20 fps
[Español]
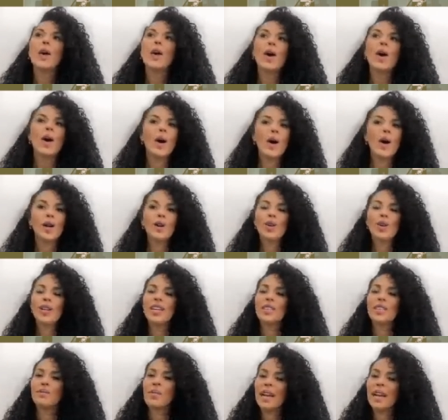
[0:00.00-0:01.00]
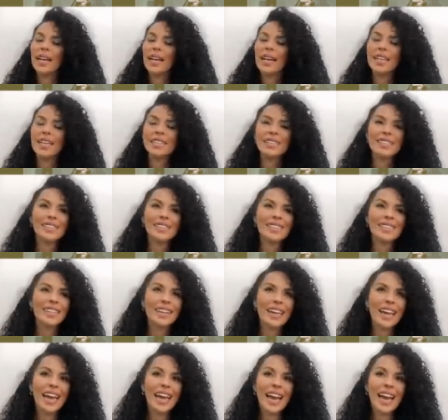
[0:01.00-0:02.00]
Trabajaba con las
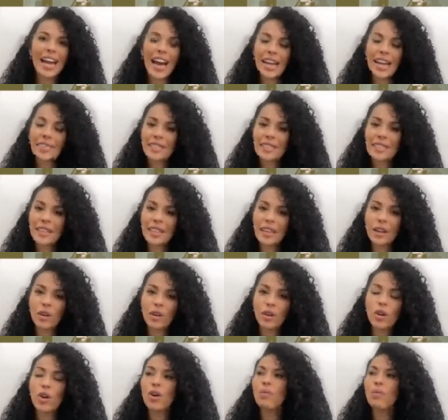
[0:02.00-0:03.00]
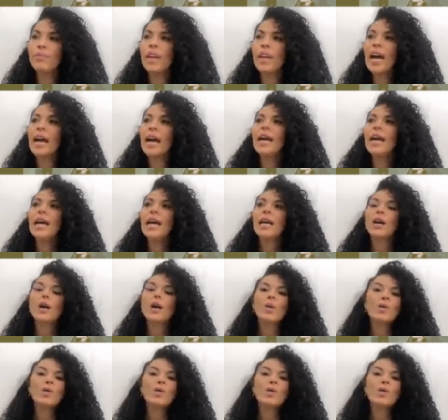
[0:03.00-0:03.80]
marcas grandes aquí en Colombia.